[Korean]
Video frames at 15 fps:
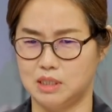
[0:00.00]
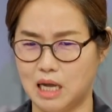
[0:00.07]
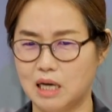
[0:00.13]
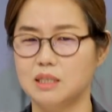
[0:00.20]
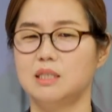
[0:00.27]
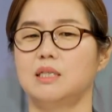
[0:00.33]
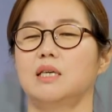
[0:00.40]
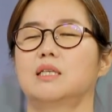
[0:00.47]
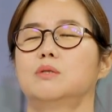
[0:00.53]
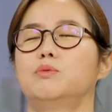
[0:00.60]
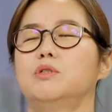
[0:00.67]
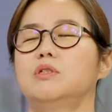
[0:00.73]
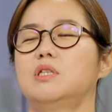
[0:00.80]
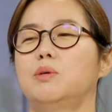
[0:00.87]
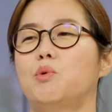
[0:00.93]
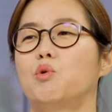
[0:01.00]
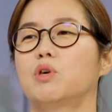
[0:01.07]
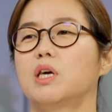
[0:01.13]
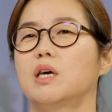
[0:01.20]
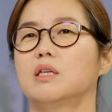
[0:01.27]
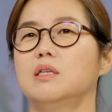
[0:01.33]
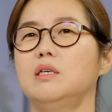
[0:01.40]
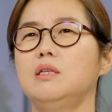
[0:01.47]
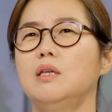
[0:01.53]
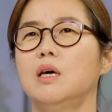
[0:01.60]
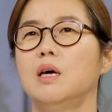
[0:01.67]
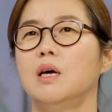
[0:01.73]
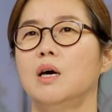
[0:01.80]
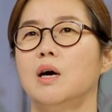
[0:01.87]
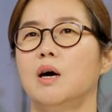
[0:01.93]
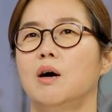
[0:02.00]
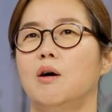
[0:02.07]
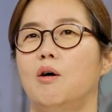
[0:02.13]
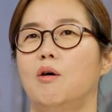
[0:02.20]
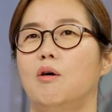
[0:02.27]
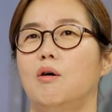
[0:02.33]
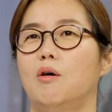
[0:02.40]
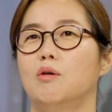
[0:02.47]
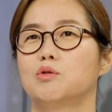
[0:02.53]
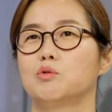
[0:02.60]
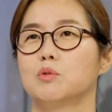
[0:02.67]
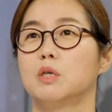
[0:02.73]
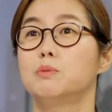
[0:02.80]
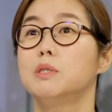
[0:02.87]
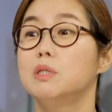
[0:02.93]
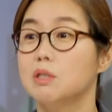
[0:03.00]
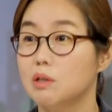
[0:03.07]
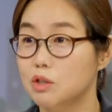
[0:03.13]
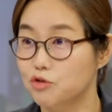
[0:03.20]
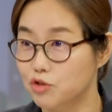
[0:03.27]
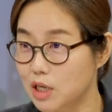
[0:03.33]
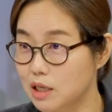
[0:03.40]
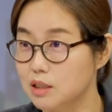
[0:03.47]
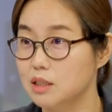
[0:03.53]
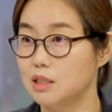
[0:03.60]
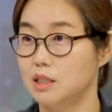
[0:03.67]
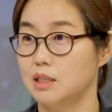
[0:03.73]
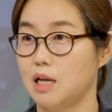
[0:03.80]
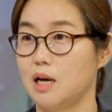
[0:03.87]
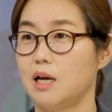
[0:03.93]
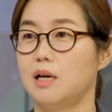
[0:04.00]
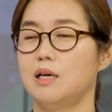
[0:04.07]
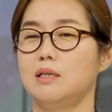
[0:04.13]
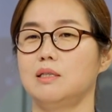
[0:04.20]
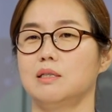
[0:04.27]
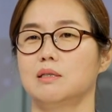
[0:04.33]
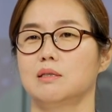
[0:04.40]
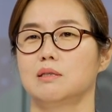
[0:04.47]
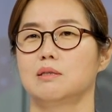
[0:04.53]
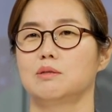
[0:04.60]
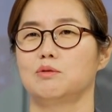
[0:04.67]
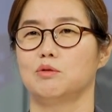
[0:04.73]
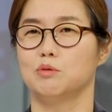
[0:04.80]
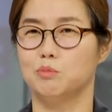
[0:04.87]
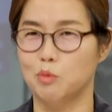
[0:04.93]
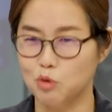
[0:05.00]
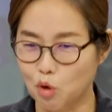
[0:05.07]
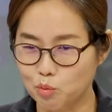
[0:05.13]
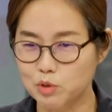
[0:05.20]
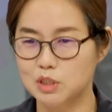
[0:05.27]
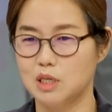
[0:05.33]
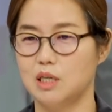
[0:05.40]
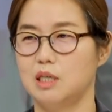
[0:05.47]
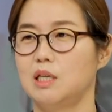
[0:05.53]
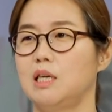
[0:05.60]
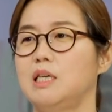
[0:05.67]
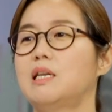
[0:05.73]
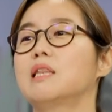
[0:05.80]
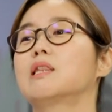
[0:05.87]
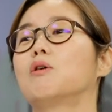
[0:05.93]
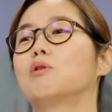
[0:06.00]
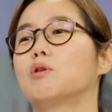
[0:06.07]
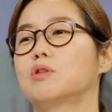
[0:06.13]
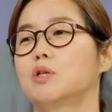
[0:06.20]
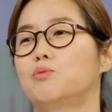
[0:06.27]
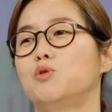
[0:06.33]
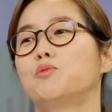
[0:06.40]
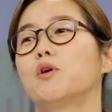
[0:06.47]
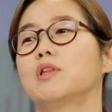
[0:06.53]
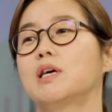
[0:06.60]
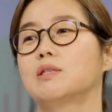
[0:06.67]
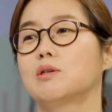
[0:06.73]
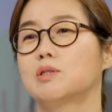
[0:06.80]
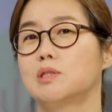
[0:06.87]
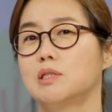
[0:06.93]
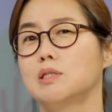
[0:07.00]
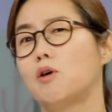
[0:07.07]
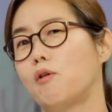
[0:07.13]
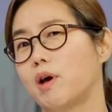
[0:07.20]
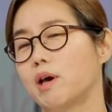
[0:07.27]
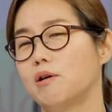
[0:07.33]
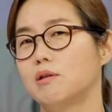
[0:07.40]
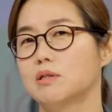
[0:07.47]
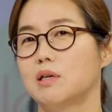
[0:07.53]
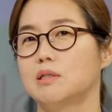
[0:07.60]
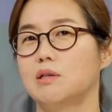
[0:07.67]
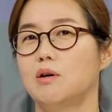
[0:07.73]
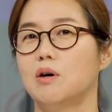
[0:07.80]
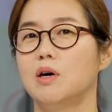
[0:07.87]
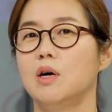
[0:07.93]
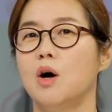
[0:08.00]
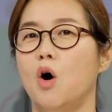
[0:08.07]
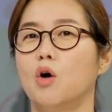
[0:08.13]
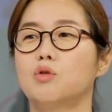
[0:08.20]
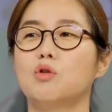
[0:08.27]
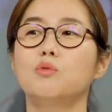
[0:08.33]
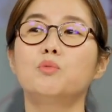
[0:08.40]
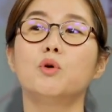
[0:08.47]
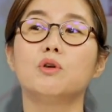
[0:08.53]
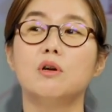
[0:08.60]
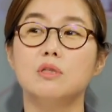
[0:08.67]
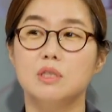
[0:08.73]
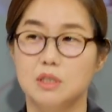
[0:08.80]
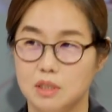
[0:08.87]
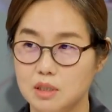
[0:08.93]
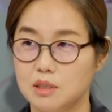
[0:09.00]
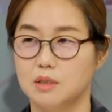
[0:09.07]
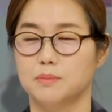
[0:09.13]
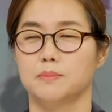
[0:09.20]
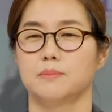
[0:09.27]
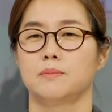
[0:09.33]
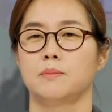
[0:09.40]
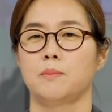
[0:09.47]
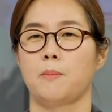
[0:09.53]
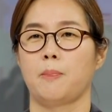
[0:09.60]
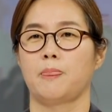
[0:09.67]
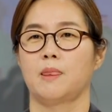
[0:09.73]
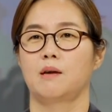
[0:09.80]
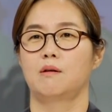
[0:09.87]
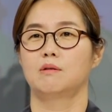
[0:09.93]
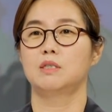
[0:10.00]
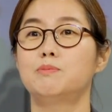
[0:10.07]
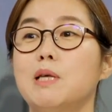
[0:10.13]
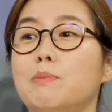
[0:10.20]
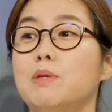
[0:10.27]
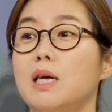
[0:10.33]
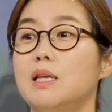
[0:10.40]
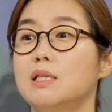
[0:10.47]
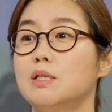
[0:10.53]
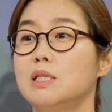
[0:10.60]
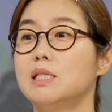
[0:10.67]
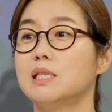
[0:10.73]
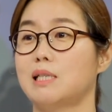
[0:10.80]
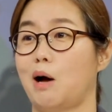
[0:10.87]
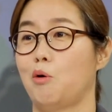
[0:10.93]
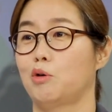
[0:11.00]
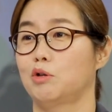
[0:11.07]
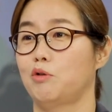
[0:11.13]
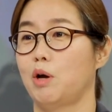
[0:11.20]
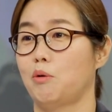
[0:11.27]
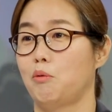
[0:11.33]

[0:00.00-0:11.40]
그 당시에 그분들이 보기에는 어, 좀 급진적인 주장들이나 어, 어 뭐 너무 이제 이랬던 것들이 불편하셨을 거예요. 그래서 어떤 표결들은 어, 13대 1이 실제 나오기도